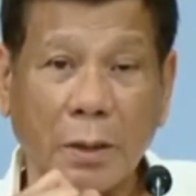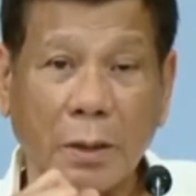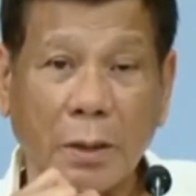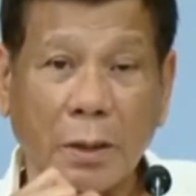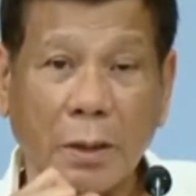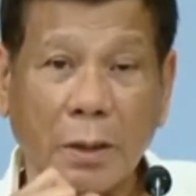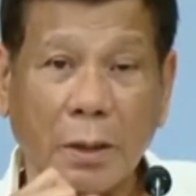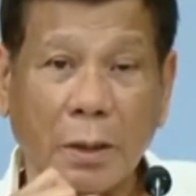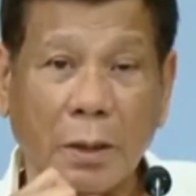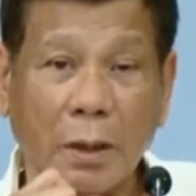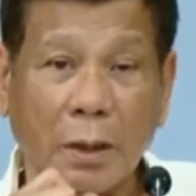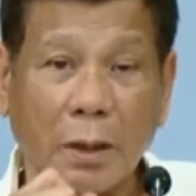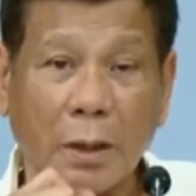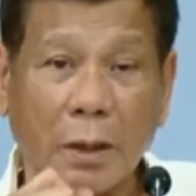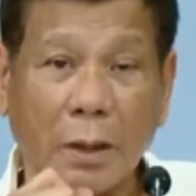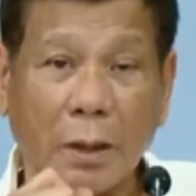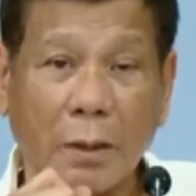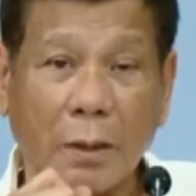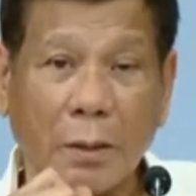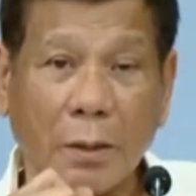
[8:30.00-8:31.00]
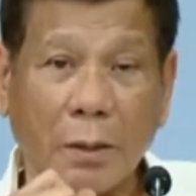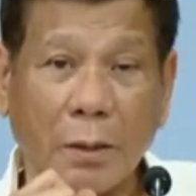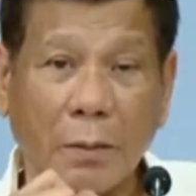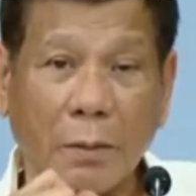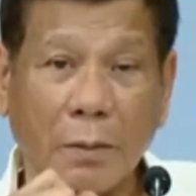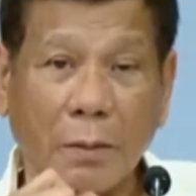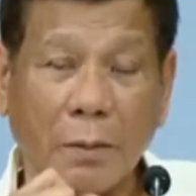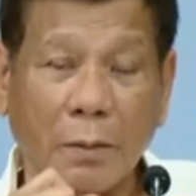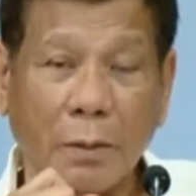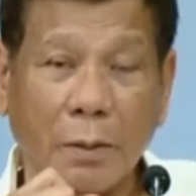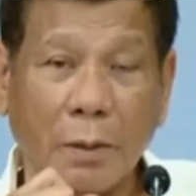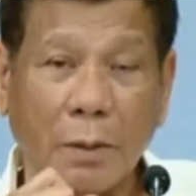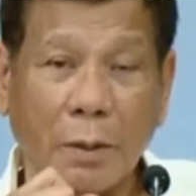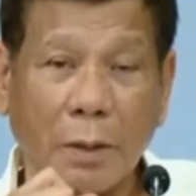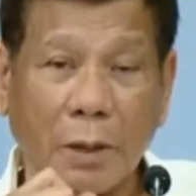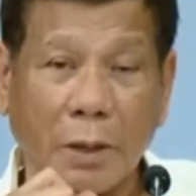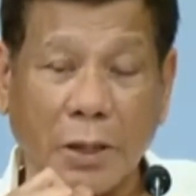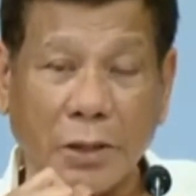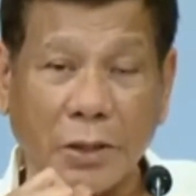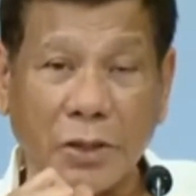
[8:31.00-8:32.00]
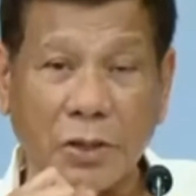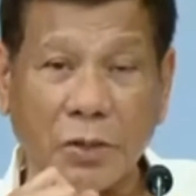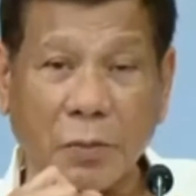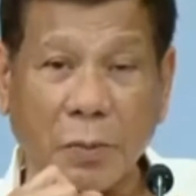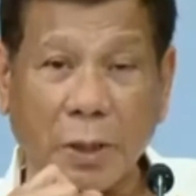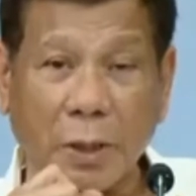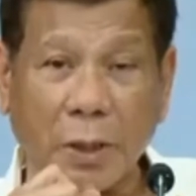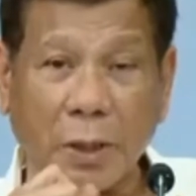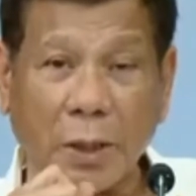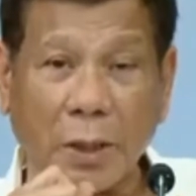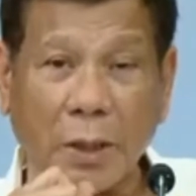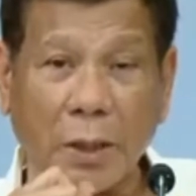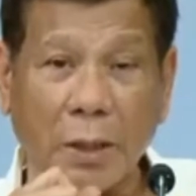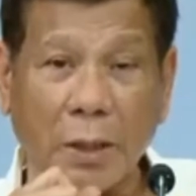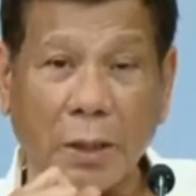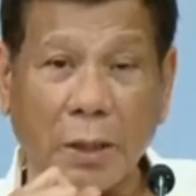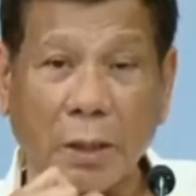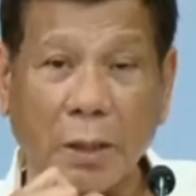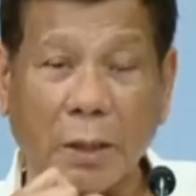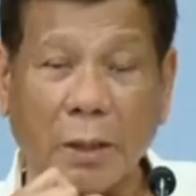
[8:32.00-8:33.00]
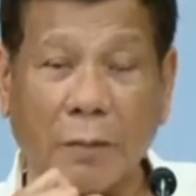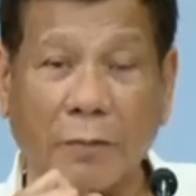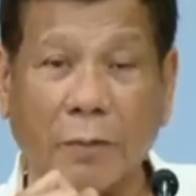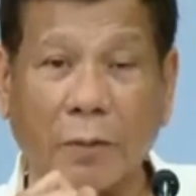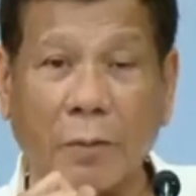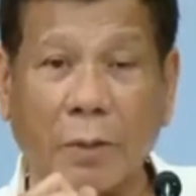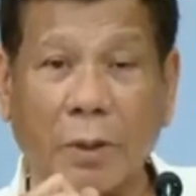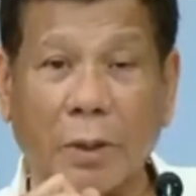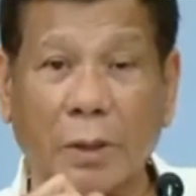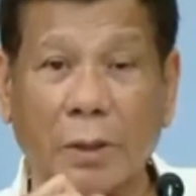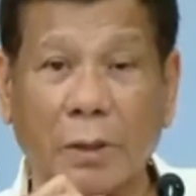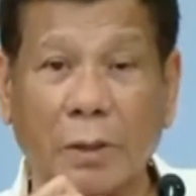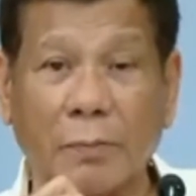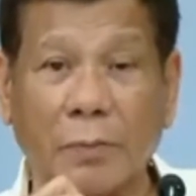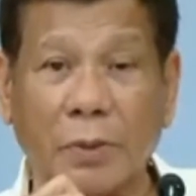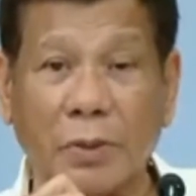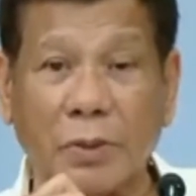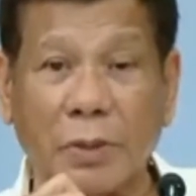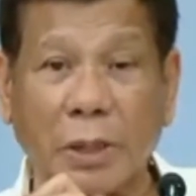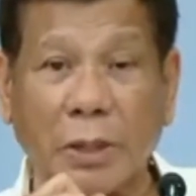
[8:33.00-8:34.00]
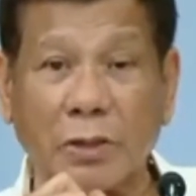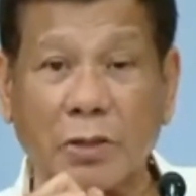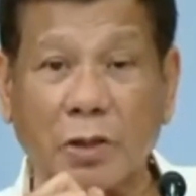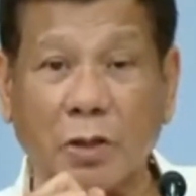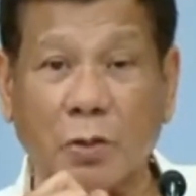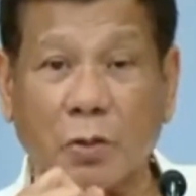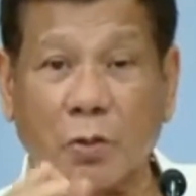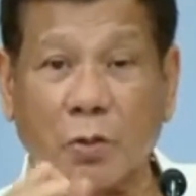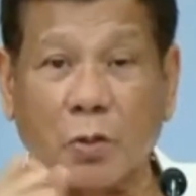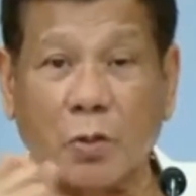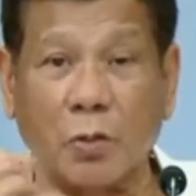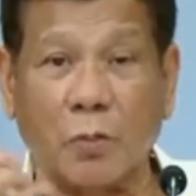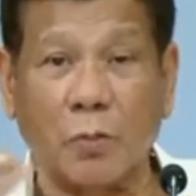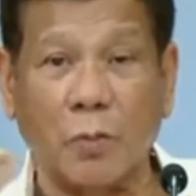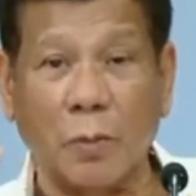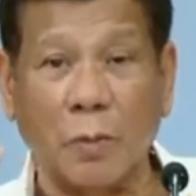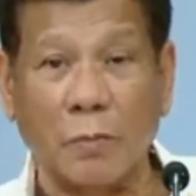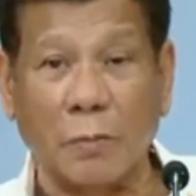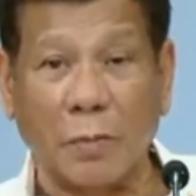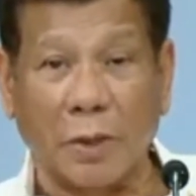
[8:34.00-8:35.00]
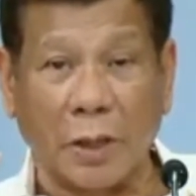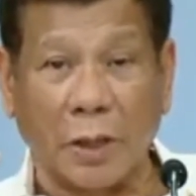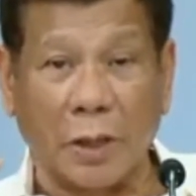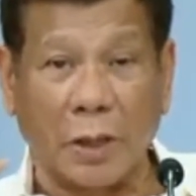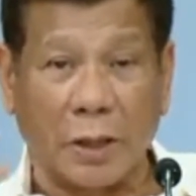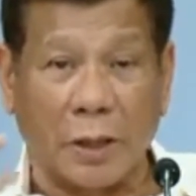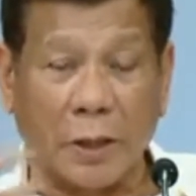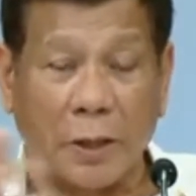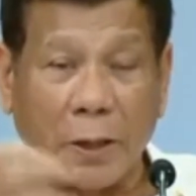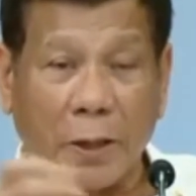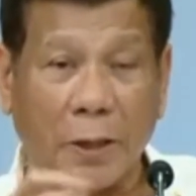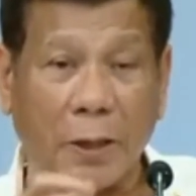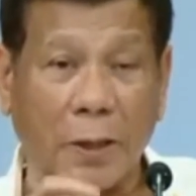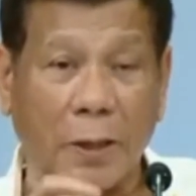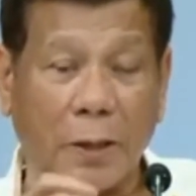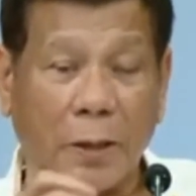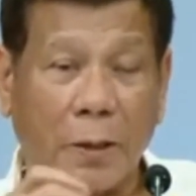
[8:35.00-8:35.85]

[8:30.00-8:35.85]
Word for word: uh, leased by the government precisely to bring in the